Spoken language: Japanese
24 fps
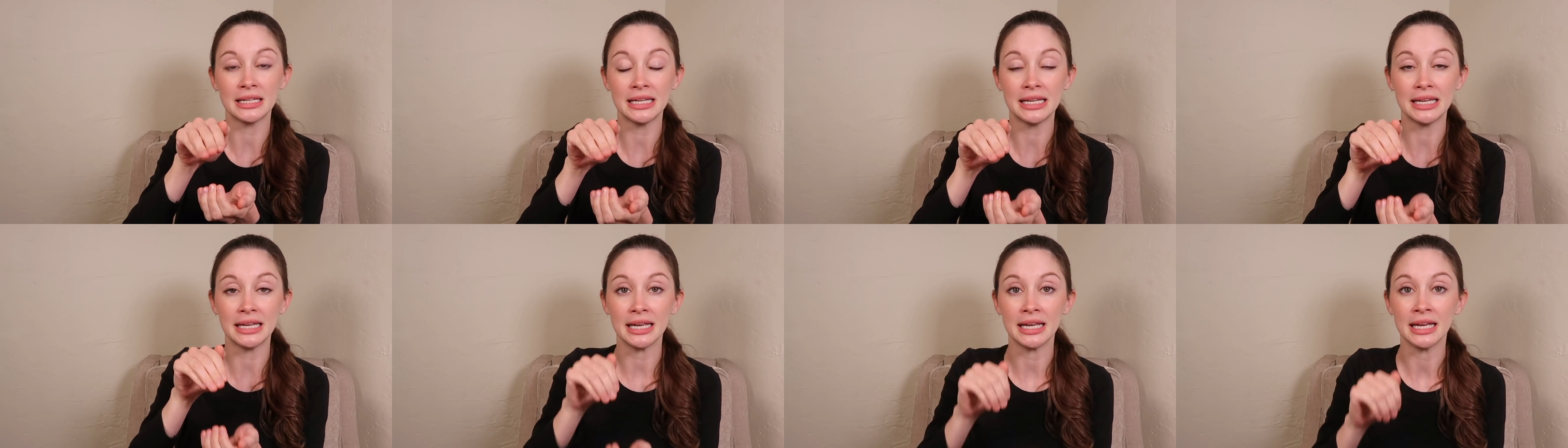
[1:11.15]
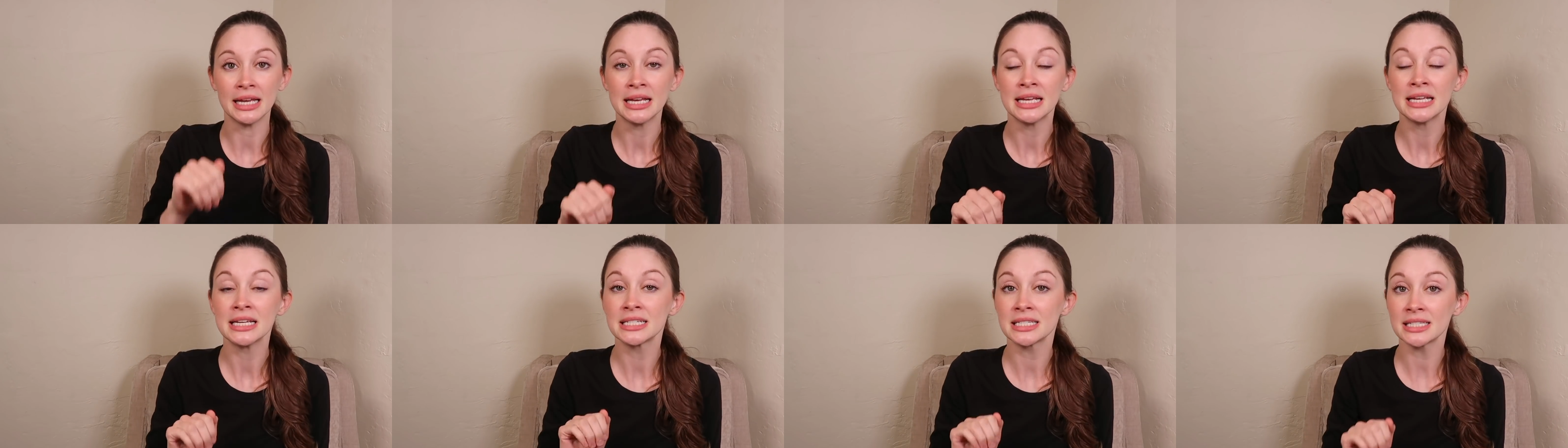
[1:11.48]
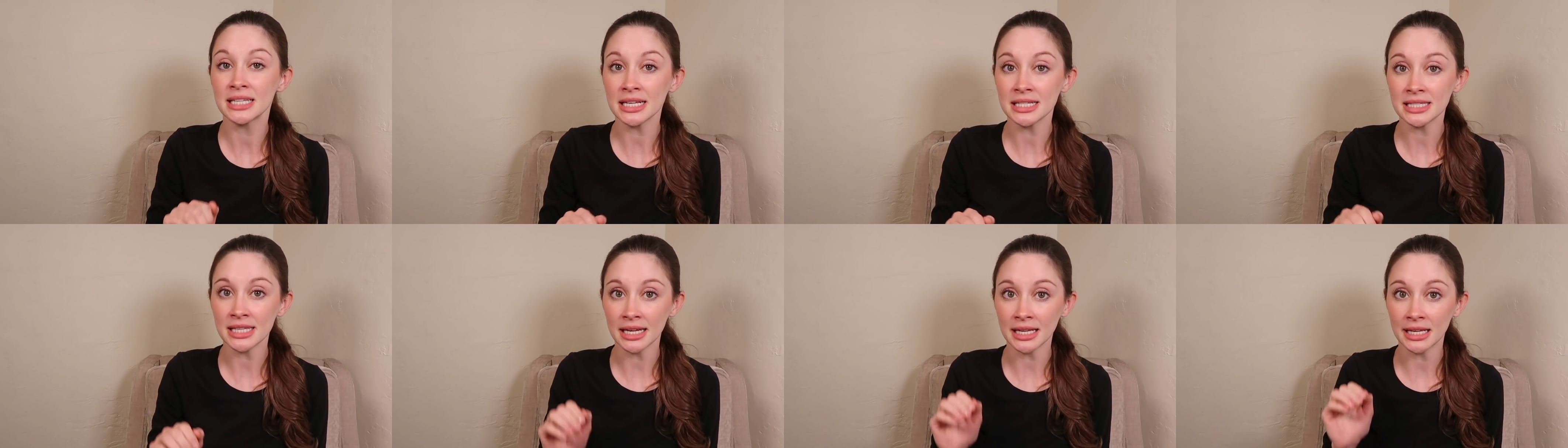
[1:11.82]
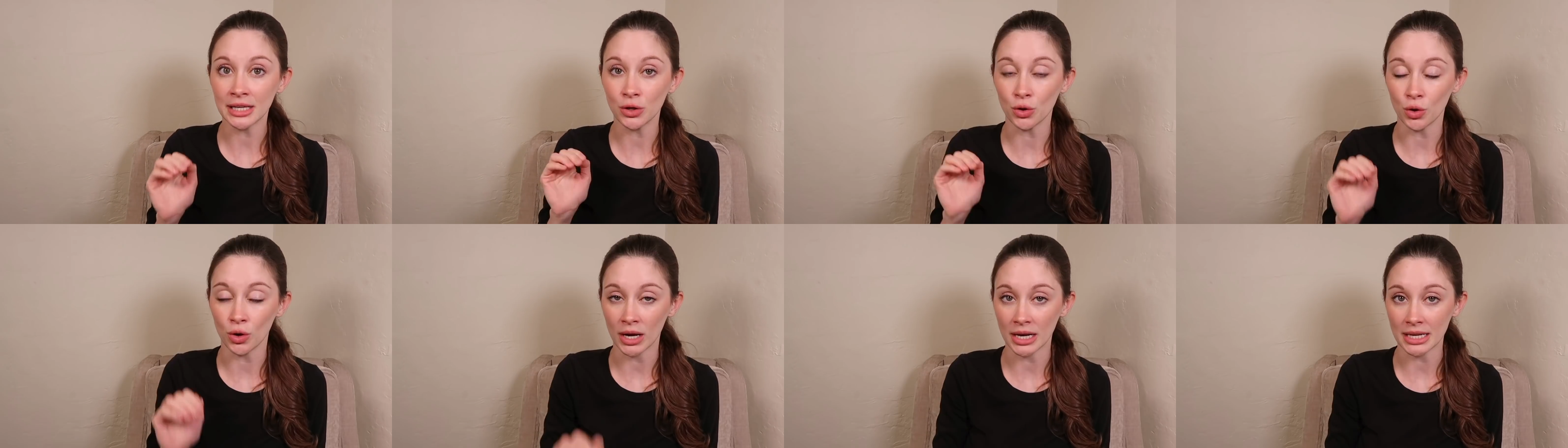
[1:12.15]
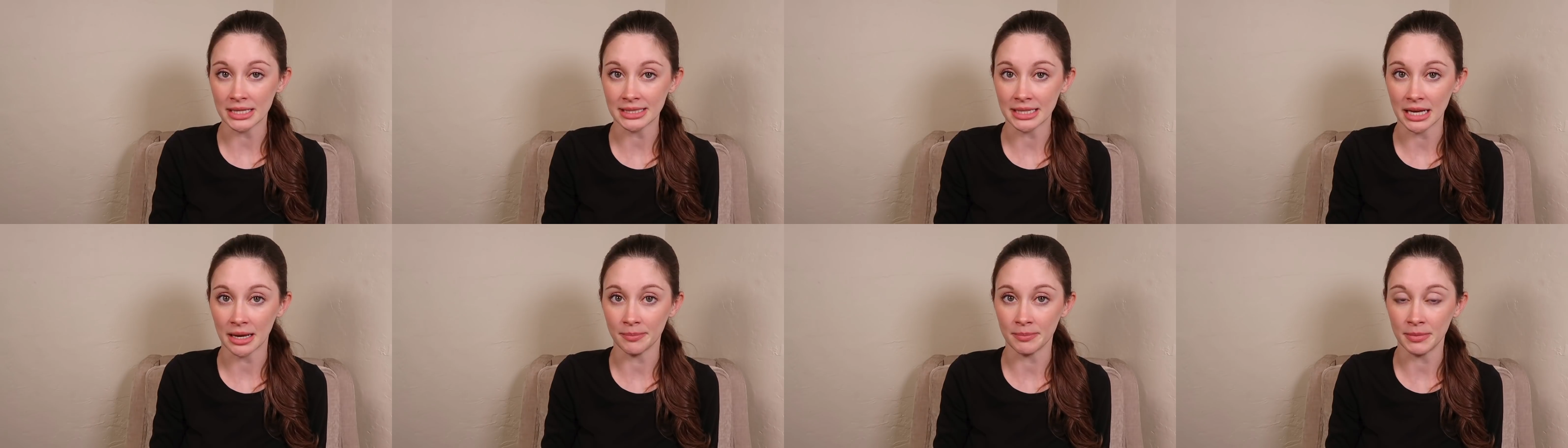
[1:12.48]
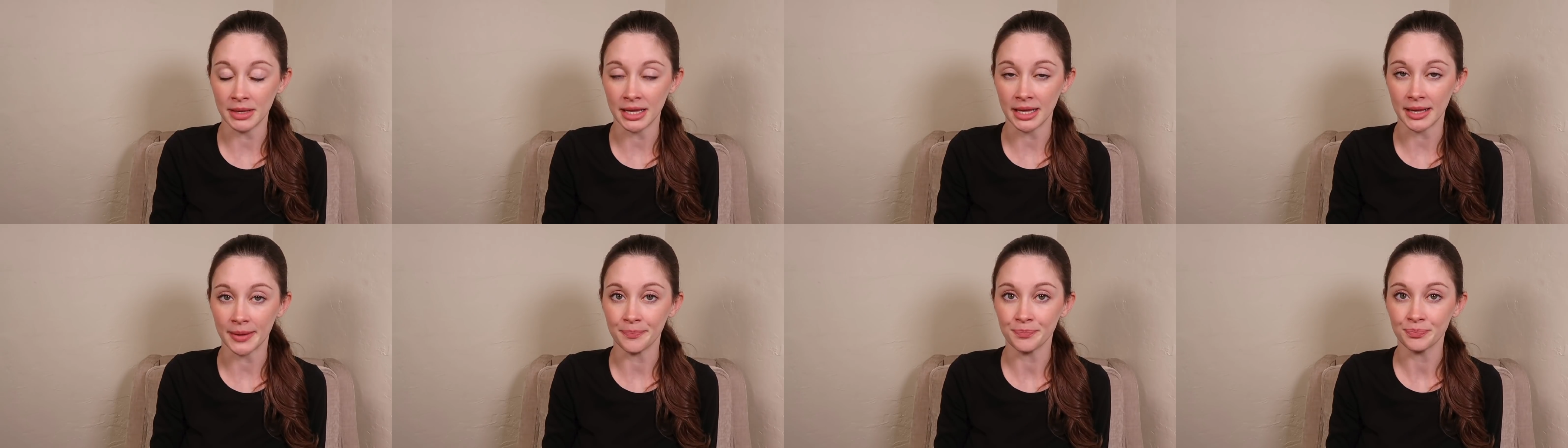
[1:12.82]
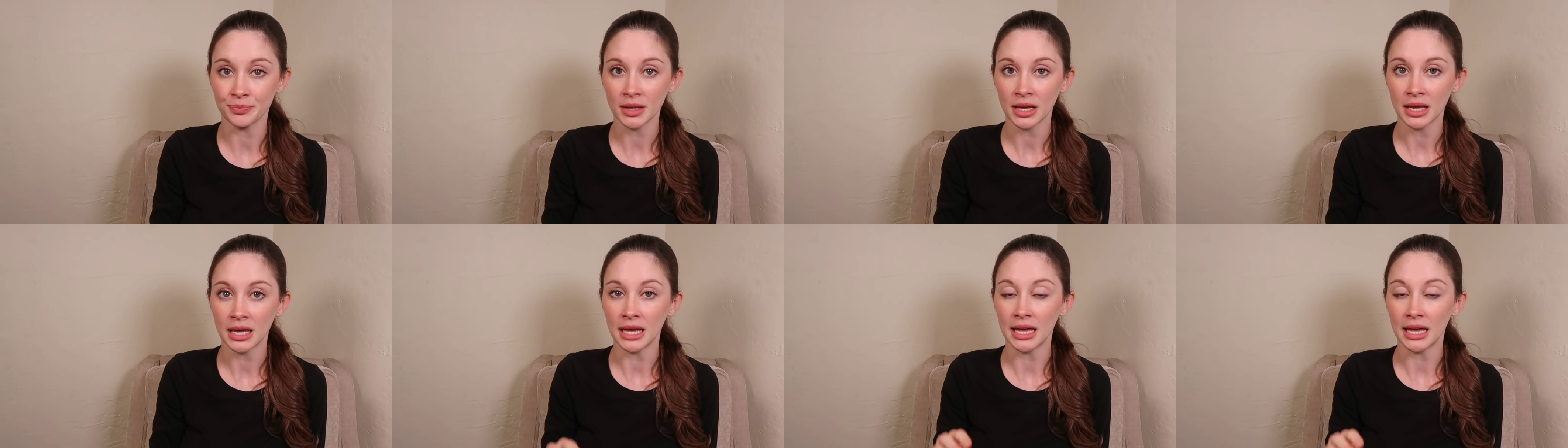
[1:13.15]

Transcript: に舌先を挟み、